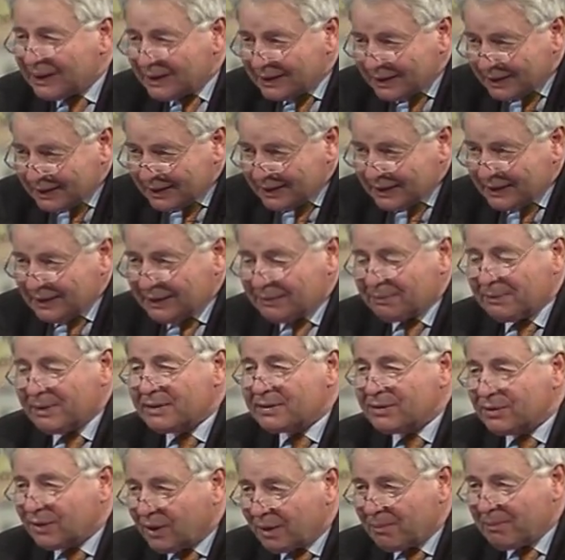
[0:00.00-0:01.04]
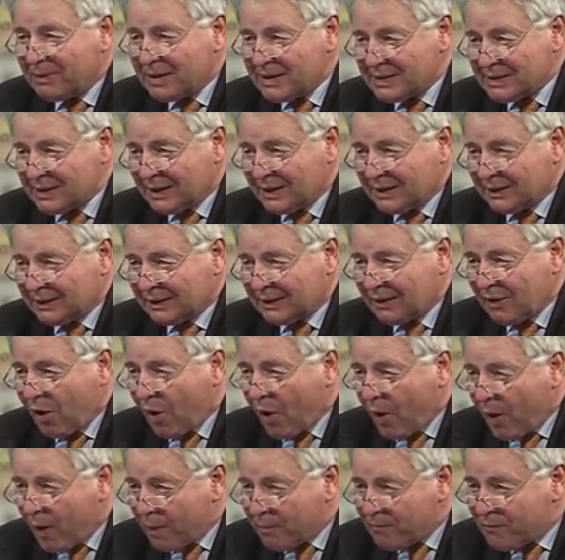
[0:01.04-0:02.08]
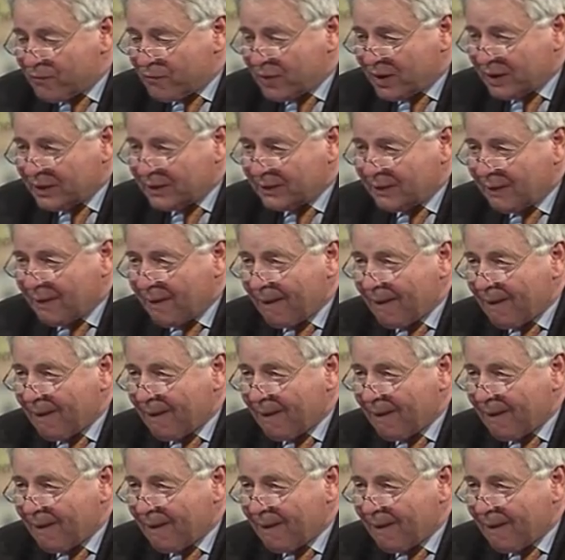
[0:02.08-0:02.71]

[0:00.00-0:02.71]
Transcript: äh, ich will es nochmal sagen. Du musst Opfern nicht